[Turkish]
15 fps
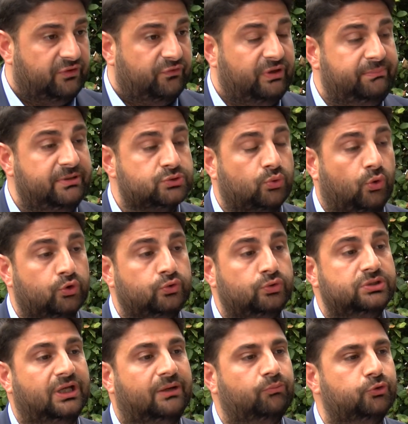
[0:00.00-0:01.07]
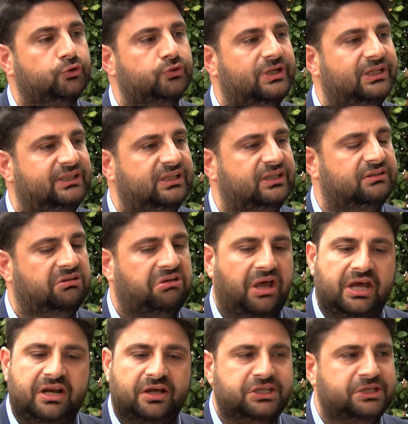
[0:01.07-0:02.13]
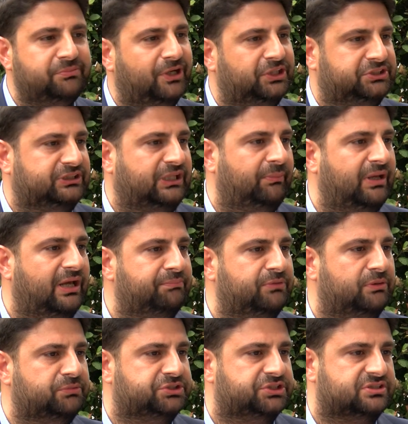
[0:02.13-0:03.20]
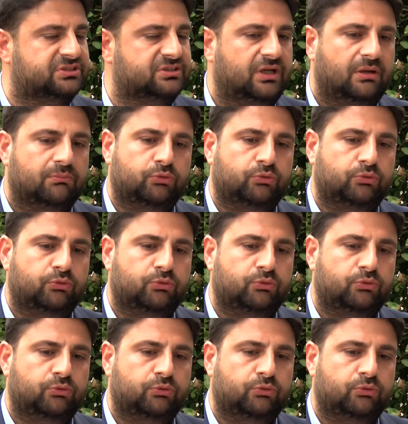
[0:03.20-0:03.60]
ve biz o günden bugüne değin herhangi bir açıklama yapmamışız.